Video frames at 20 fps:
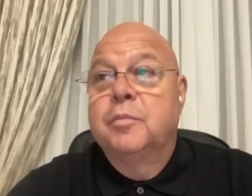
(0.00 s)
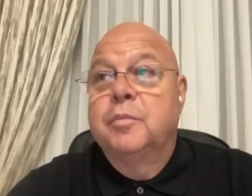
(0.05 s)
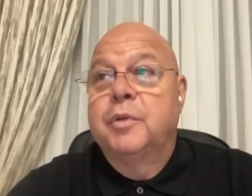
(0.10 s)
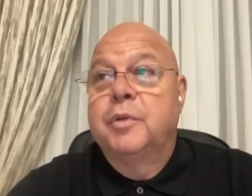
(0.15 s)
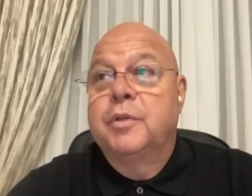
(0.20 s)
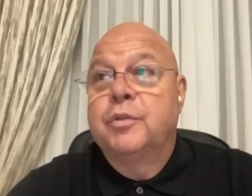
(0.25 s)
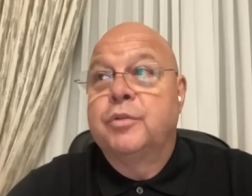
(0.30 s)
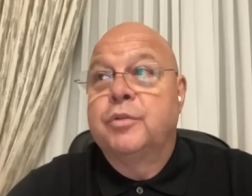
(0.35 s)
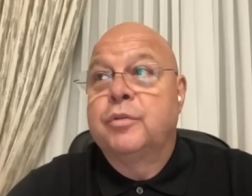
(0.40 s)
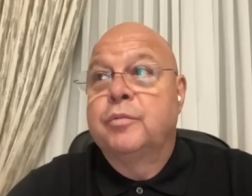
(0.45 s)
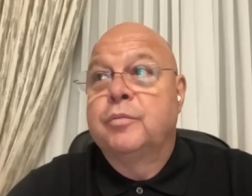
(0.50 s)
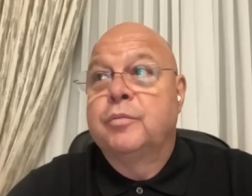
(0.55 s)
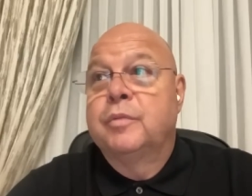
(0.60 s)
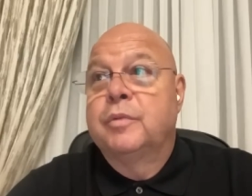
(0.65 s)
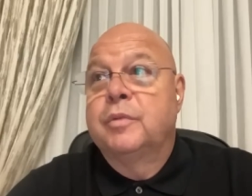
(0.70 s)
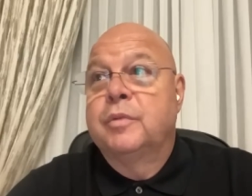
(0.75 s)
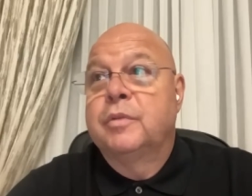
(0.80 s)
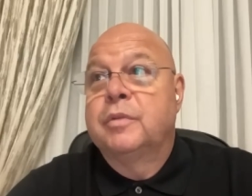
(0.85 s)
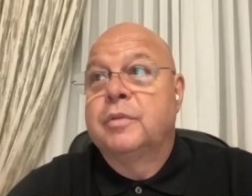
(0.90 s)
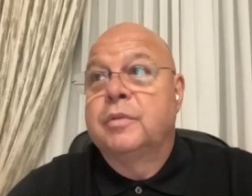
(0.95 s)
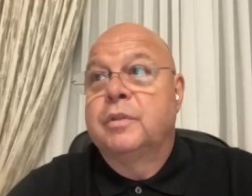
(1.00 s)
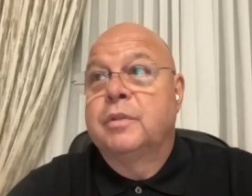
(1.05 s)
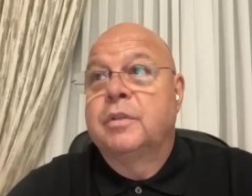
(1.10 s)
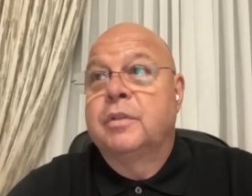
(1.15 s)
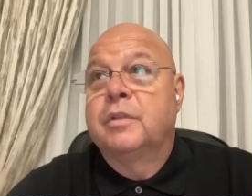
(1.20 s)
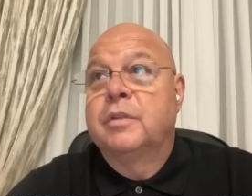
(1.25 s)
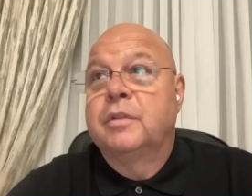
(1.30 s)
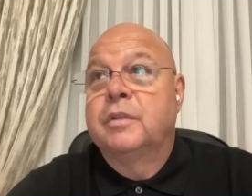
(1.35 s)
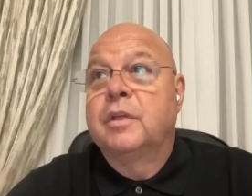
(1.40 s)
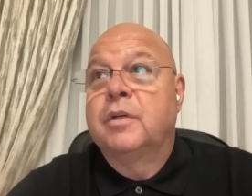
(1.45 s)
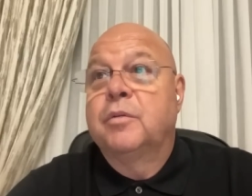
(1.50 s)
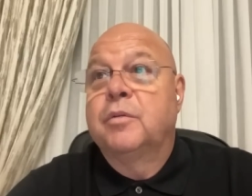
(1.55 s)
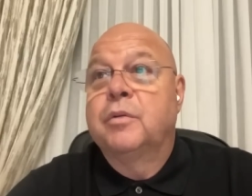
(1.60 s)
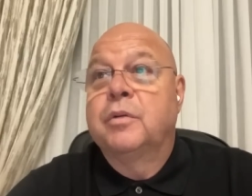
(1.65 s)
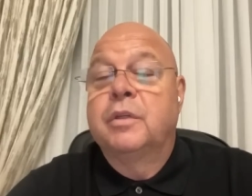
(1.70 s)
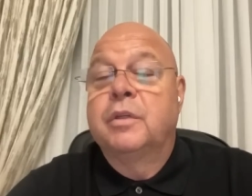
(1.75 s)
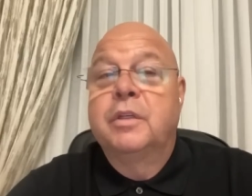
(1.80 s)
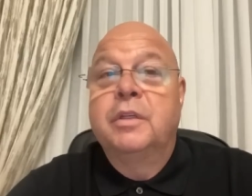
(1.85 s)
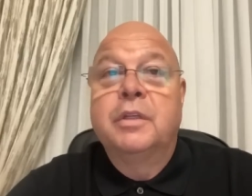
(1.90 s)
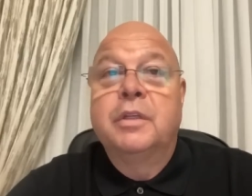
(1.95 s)
Причем
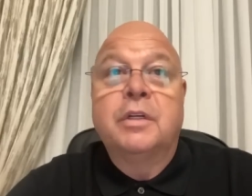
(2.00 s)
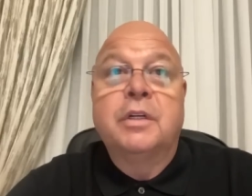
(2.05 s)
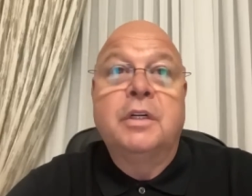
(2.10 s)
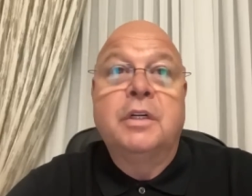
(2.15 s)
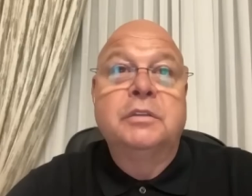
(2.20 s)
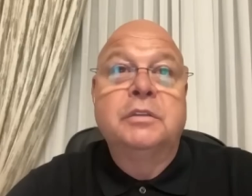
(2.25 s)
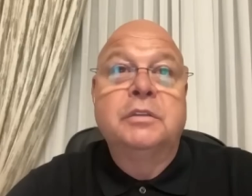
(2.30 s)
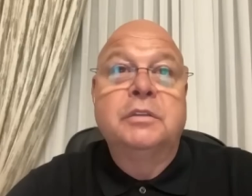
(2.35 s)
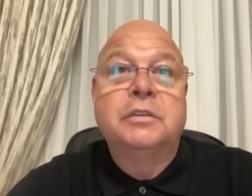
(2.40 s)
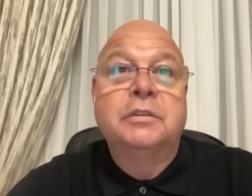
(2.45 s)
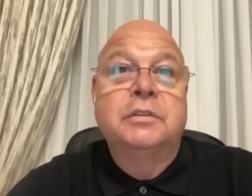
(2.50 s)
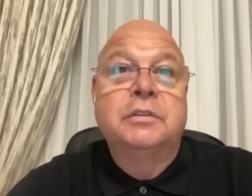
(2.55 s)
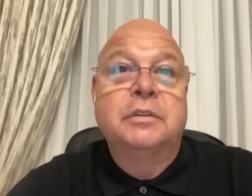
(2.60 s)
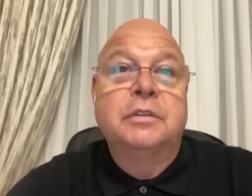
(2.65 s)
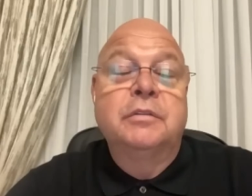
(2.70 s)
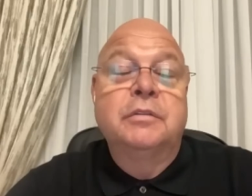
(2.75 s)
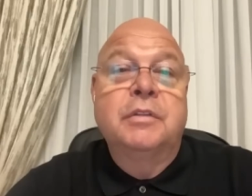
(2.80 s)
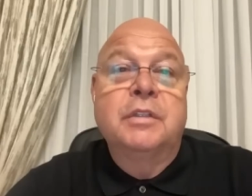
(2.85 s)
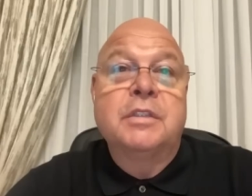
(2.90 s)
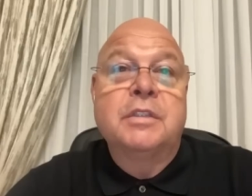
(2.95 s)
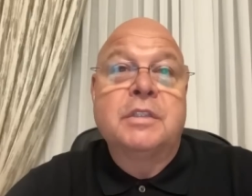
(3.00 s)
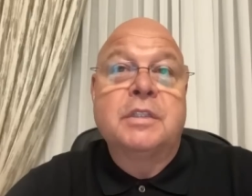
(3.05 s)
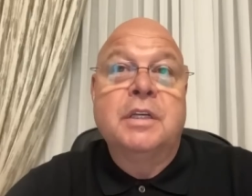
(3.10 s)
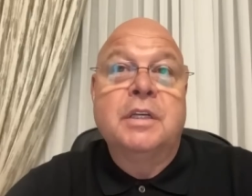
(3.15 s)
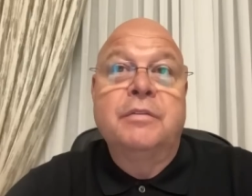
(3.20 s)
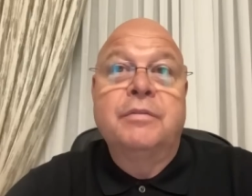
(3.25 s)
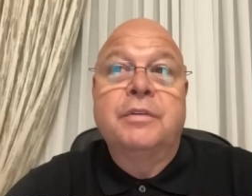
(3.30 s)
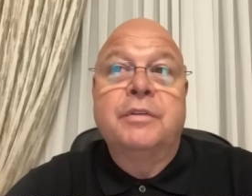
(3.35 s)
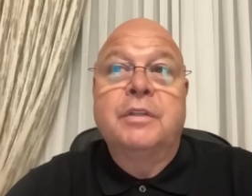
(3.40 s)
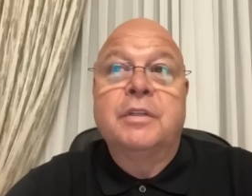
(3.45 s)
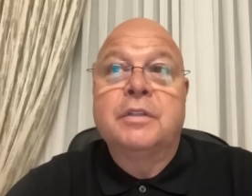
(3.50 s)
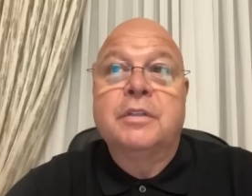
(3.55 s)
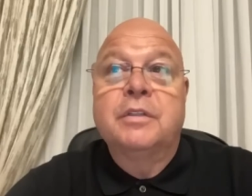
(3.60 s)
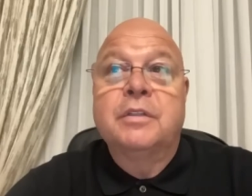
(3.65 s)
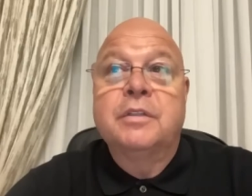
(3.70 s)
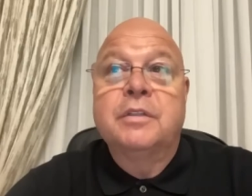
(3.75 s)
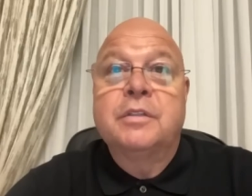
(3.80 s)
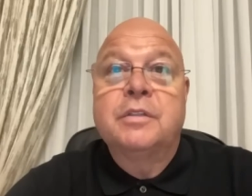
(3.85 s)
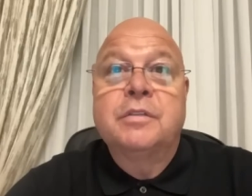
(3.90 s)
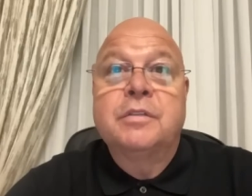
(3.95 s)
такой генерал в
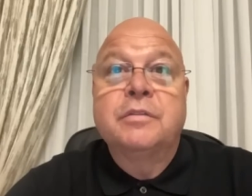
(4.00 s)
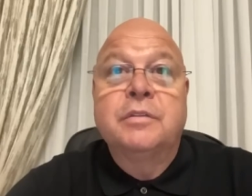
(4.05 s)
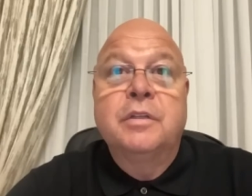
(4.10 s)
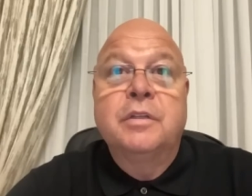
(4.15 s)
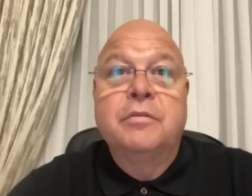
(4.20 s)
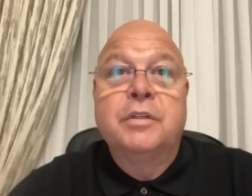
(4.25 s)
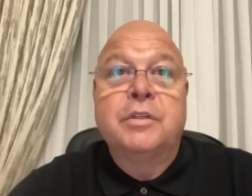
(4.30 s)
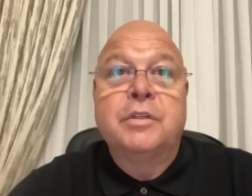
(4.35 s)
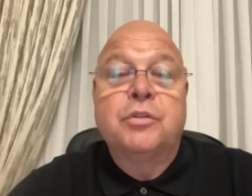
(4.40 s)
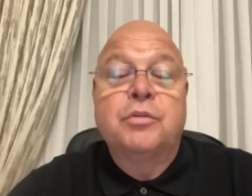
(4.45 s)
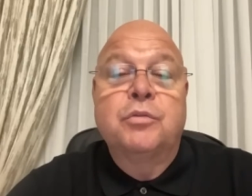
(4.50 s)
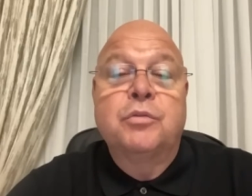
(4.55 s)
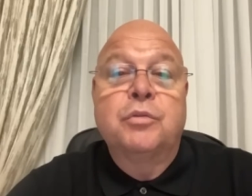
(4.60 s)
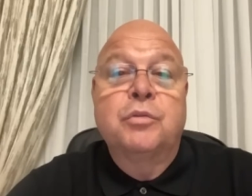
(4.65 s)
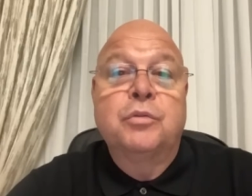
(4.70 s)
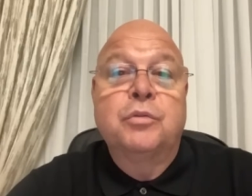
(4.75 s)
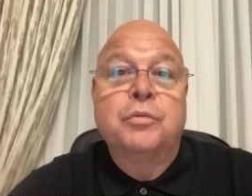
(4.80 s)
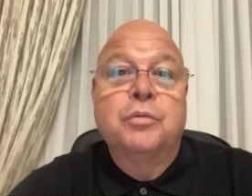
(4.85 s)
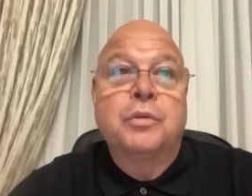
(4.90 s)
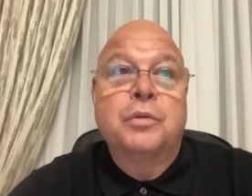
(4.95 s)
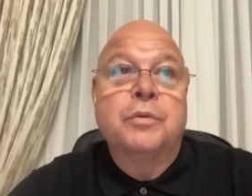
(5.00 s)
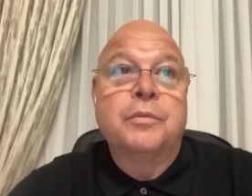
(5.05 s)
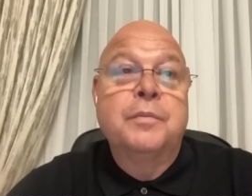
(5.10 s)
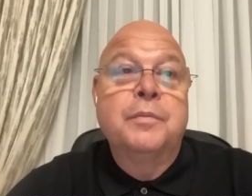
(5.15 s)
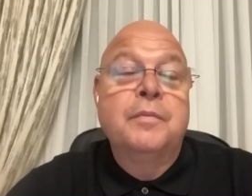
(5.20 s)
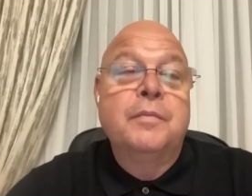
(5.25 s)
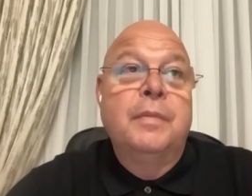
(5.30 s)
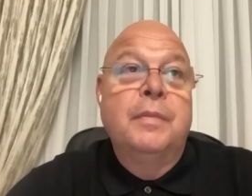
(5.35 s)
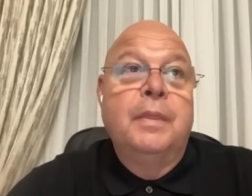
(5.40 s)
отставке силовых структур.